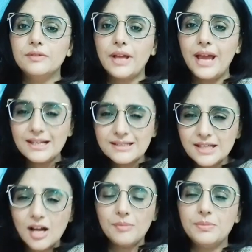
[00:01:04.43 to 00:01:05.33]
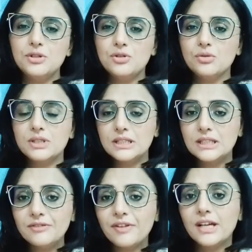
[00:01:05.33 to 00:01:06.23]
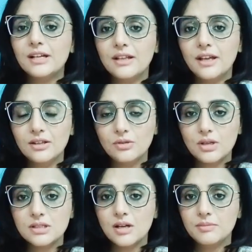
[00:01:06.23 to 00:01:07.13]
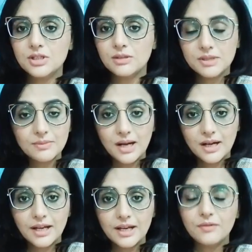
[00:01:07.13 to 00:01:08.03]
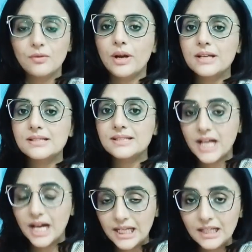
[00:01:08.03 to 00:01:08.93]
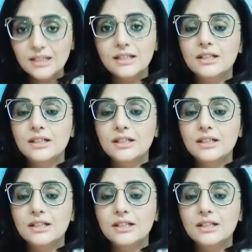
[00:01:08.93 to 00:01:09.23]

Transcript: एस यहाँ पर जो सिग्निफाई करता है थोड़ा सा हमें समझ में आ रहा है वो है स्टाइल